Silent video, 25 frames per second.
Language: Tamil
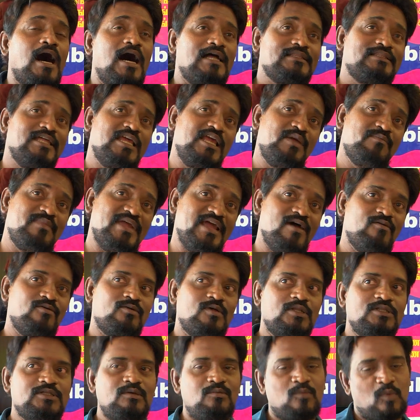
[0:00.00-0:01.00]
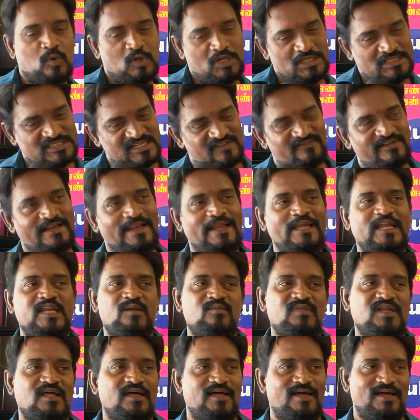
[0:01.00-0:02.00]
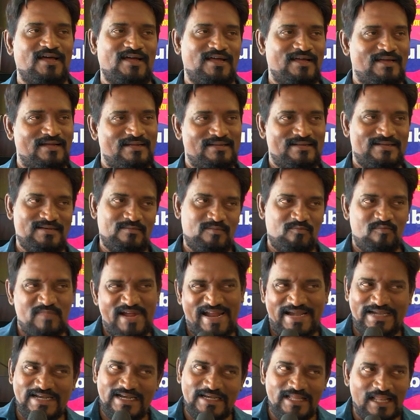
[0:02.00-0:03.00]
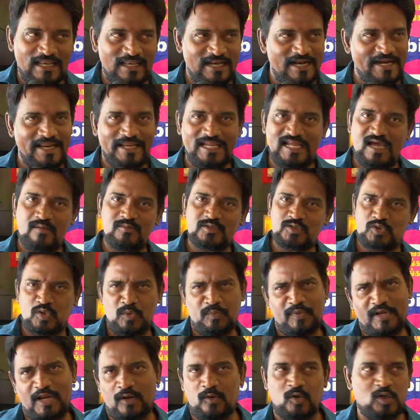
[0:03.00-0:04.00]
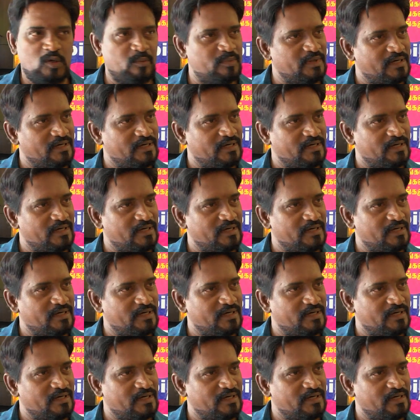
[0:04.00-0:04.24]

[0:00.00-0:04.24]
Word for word: அதையுமே அவர் வந்து முடிஞ்ச வரைக்கும் நம்மளை மைண்டை டல் அடிக்காமல் சூப்பராக கொண்டு